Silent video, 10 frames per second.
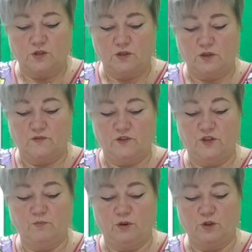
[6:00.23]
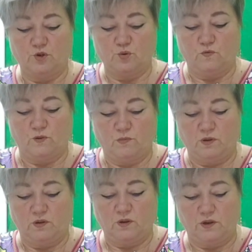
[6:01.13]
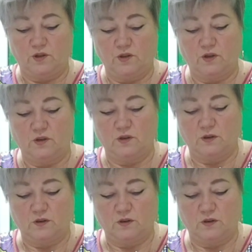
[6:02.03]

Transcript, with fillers: с целого небольшого мандарина.